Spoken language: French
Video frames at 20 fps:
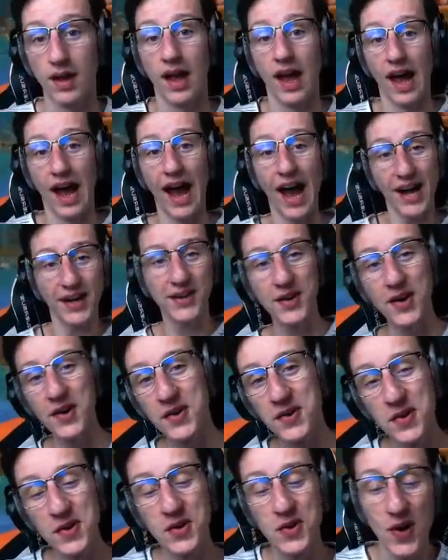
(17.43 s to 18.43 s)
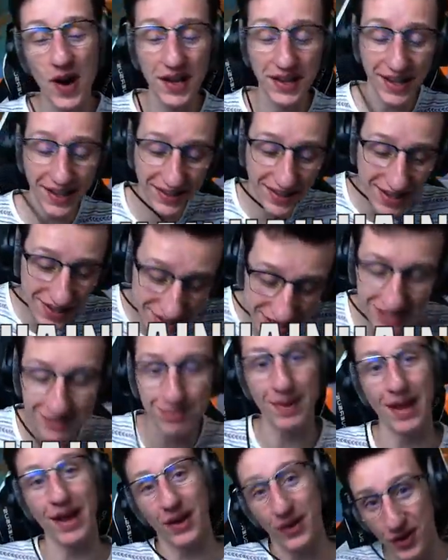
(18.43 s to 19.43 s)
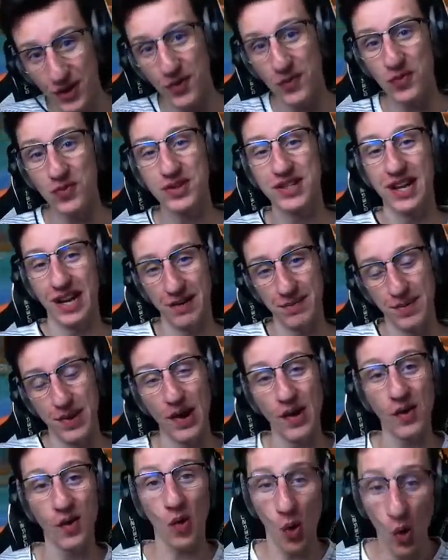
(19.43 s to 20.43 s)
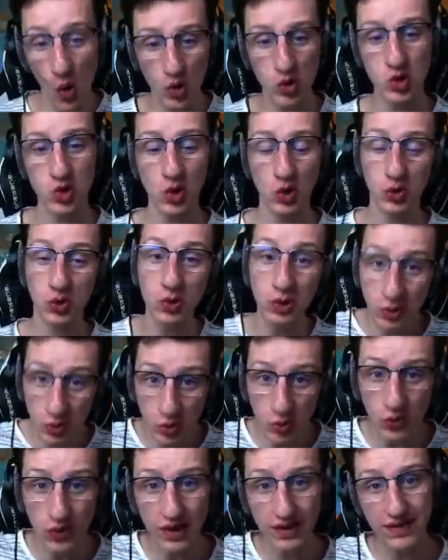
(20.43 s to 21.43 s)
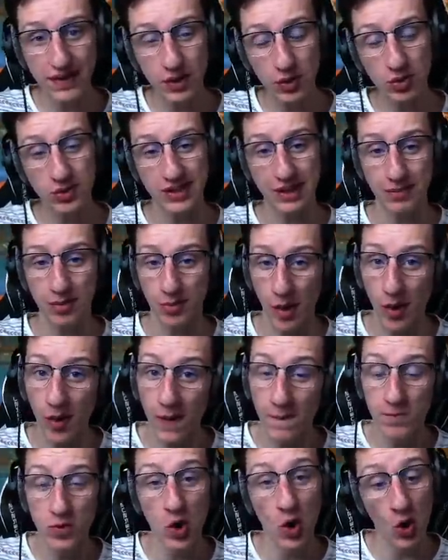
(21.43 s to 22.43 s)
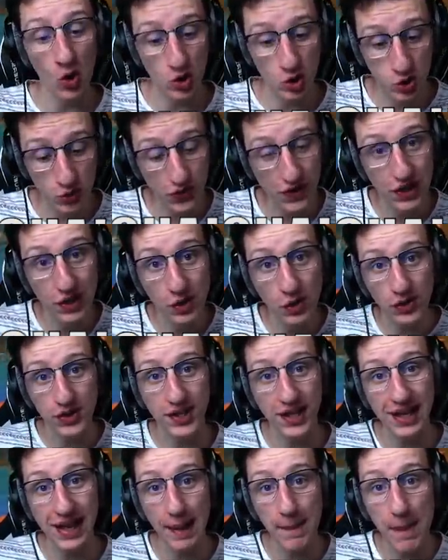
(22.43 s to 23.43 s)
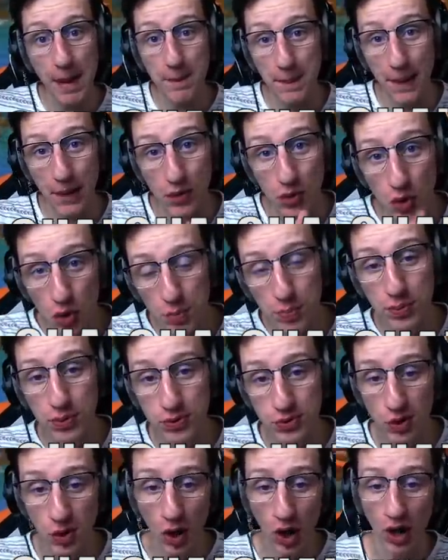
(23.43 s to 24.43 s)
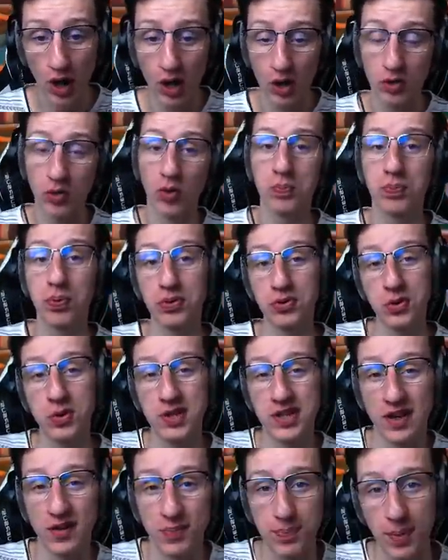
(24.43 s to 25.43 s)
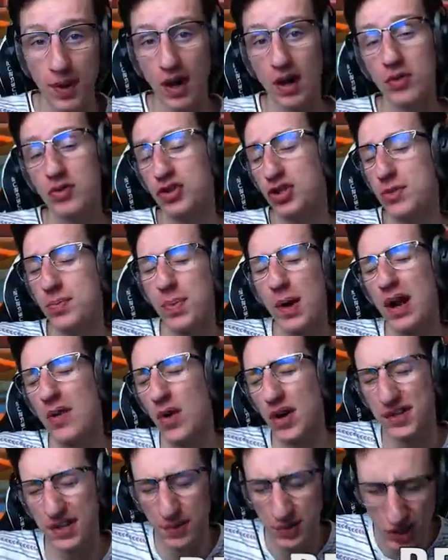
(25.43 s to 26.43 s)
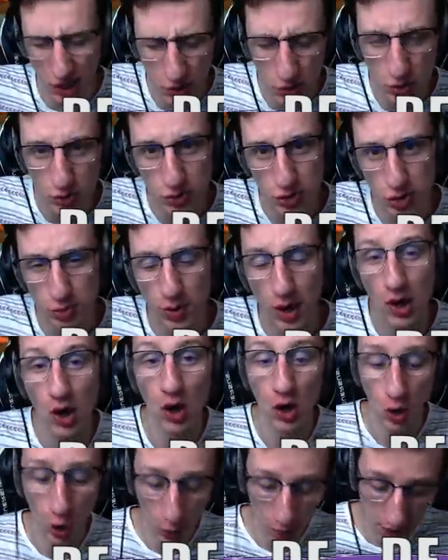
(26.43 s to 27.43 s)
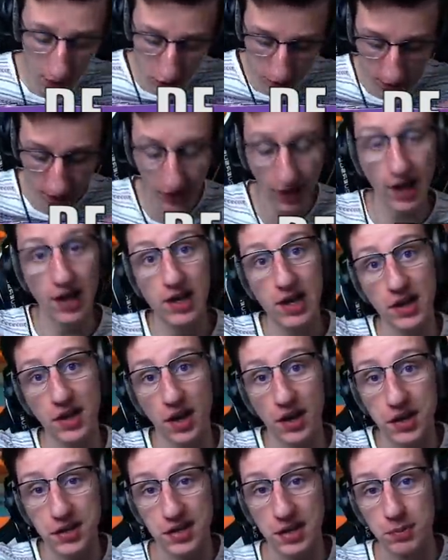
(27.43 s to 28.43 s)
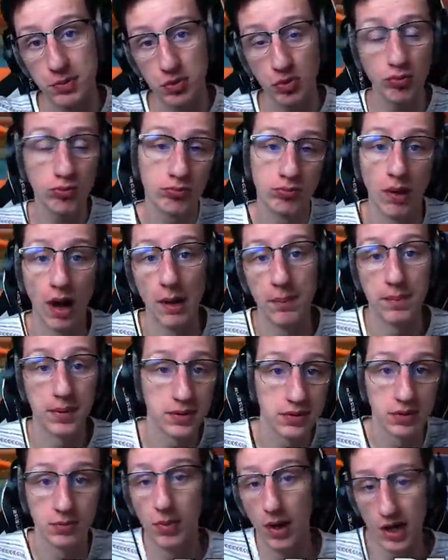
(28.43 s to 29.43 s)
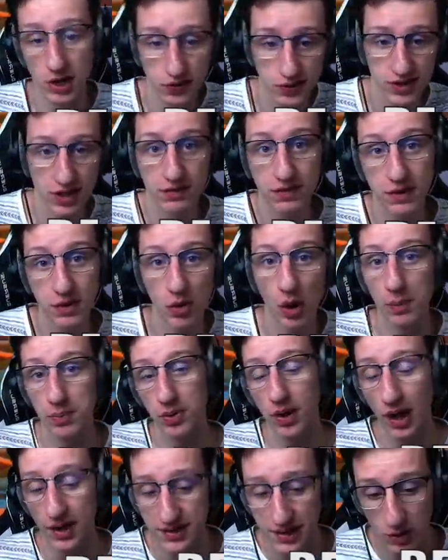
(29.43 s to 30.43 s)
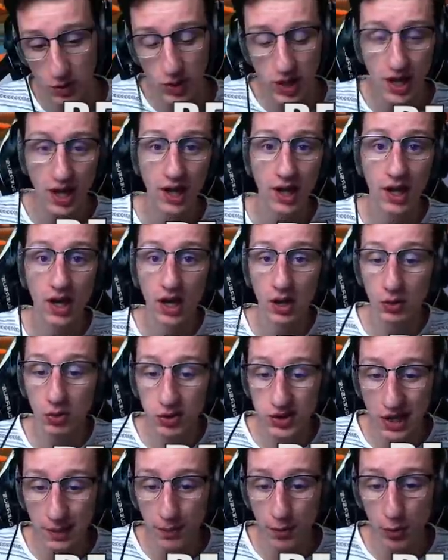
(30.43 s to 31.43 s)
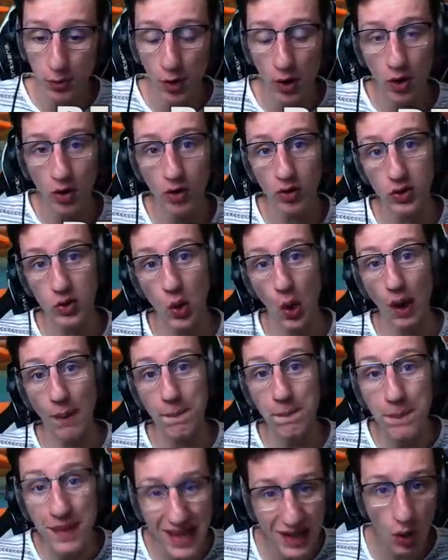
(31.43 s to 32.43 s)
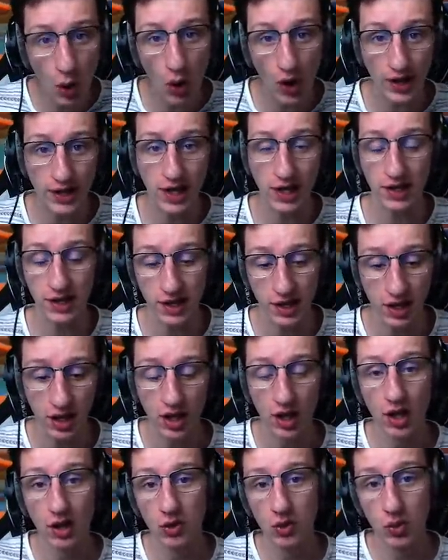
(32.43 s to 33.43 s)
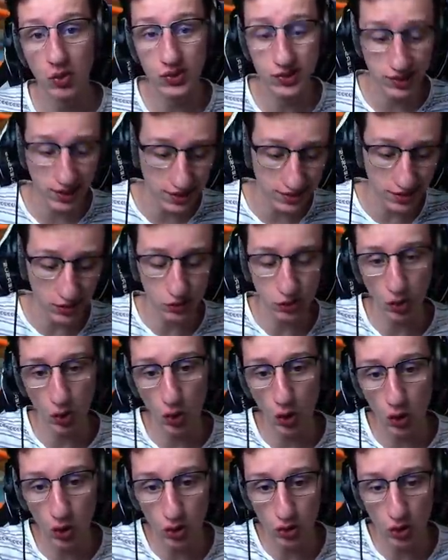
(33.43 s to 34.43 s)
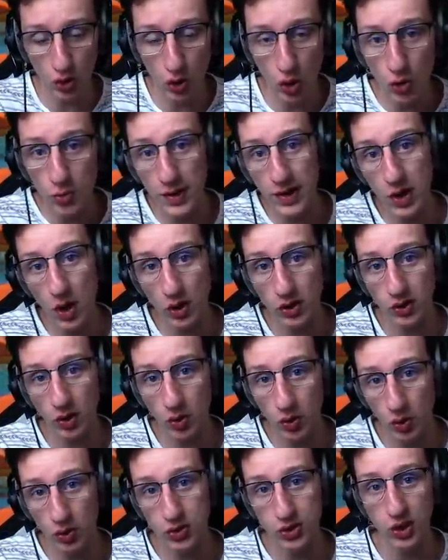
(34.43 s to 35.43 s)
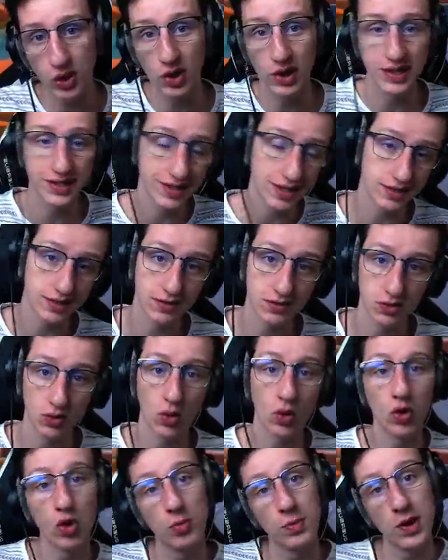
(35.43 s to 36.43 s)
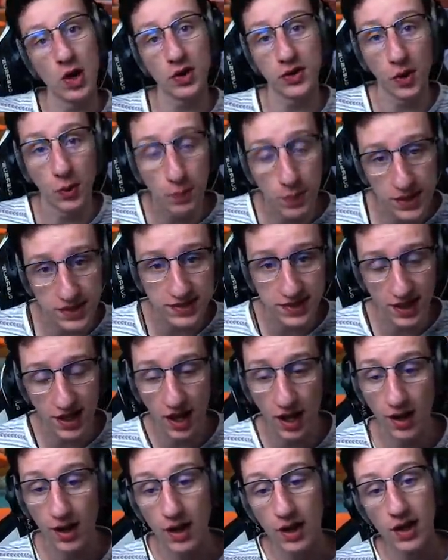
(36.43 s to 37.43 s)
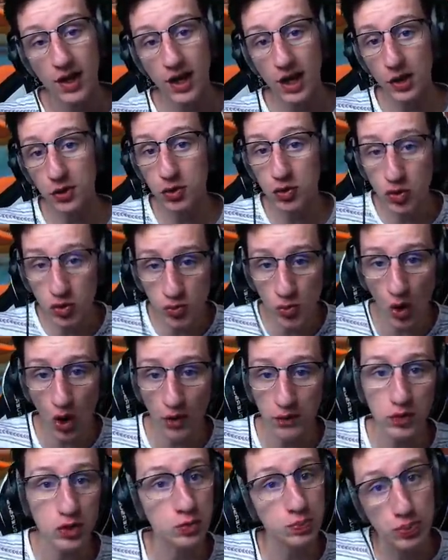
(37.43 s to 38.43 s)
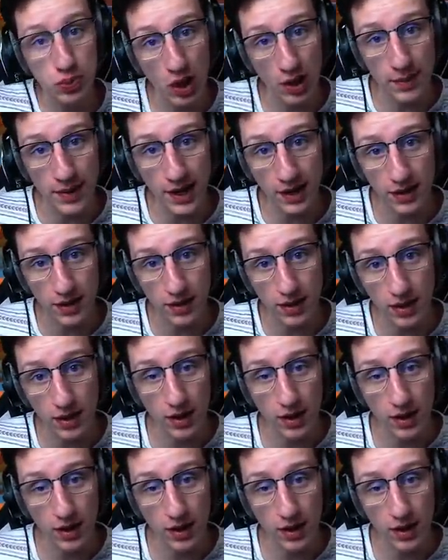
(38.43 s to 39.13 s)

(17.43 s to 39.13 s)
Ah que coucou internet, j'espère que vous allez bien. Aujourd'hui, nouvelle vidéo tout simplement je vais noter la map à Le Bouzeux. Donc pour ceux qui savent pas, n'hésitez pas à aller voir sa chaîne YouTube. Au pire, je mettrai un lien dans la description, bah, parce que bah, je fais cette vidéo un peu grâce à lui. Tout simplement, il y aura 1000 euros à gagner. Donc 500 euros le meilleur temps console et 500 euros le meilleur temps PC. Et du coup, moi, vu que je pue la merde,